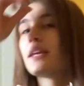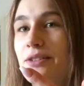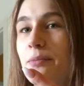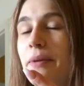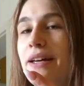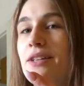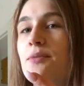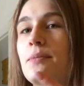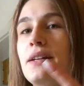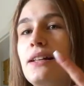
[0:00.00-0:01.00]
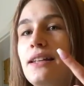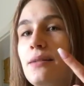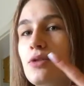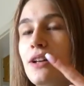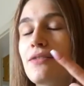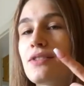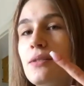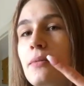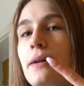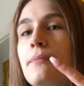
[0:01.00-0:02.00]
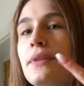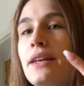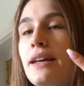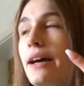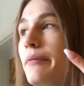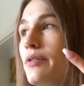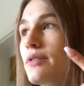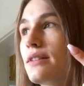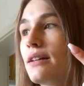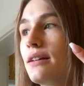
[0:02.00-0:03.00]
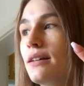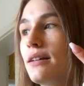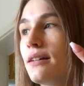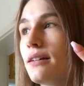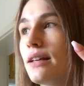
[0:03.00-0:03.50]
Zum Beispiel hier im Schlafzimmer haben wir uns äh,